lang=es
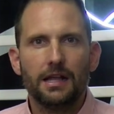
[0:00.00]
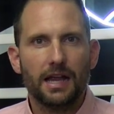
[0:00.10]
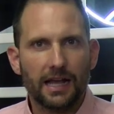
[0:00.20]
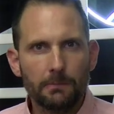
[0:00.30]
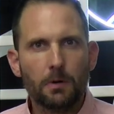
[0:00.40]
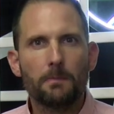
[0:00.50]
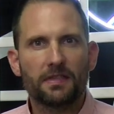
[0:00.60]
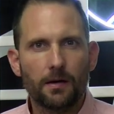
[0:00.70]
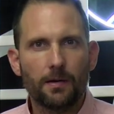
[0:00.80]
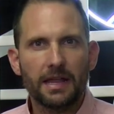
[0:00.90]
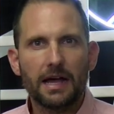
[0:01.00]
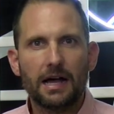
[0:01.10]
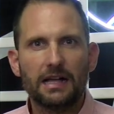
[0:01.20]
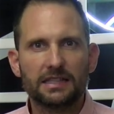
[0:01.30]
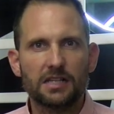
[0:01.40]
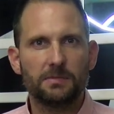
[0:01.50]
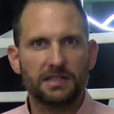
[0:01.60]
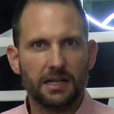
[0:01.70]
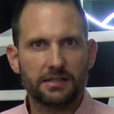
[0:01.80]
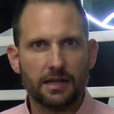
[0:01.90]
El equipo empezaba ya a
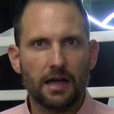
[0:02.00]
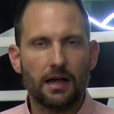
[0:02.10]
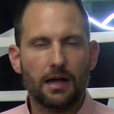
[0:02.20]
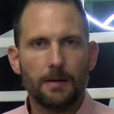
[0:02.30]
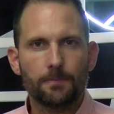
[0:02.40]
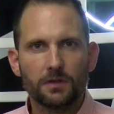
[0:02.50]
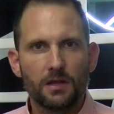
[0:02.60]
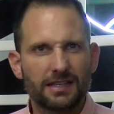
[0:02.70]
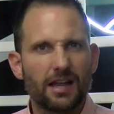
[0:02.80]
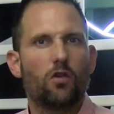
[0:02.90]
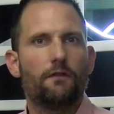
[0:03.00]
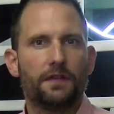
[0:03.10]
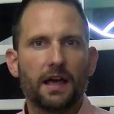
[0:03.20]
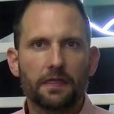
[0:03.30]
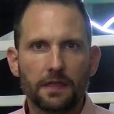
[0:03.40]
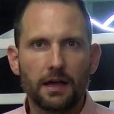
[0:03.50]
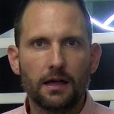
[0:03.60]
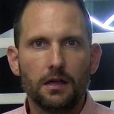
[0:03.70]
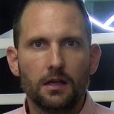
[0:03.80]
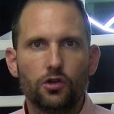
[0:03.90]
transmitir esa confianza.